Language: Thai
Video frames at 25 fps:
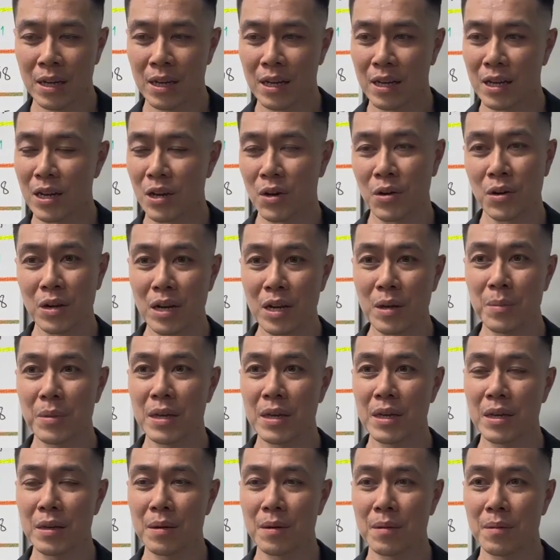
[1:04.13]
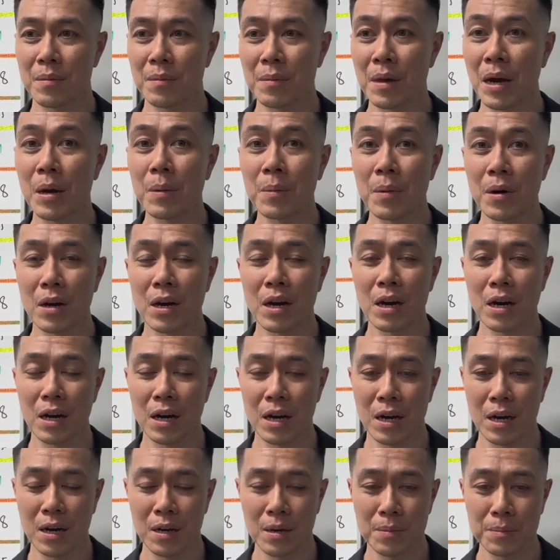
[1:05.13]
เด็กคนนี้มีแมว
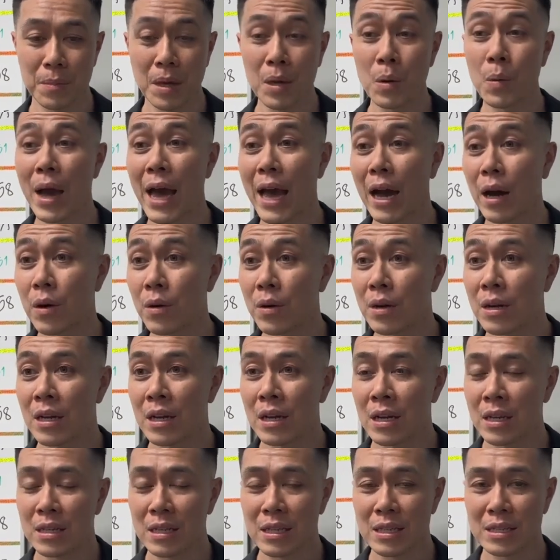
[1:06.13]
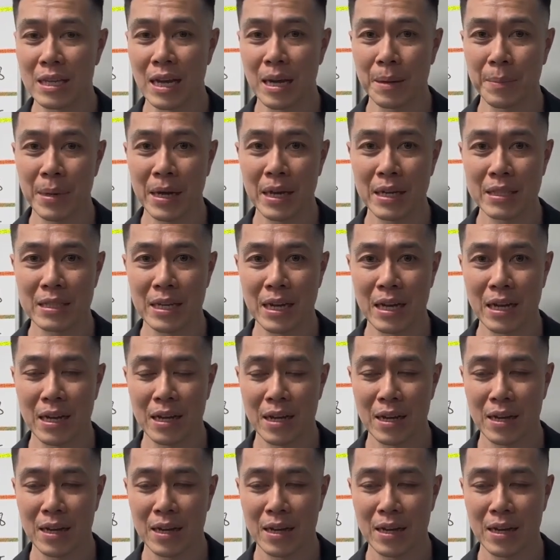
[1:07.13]
มี แววที่สามารถจะ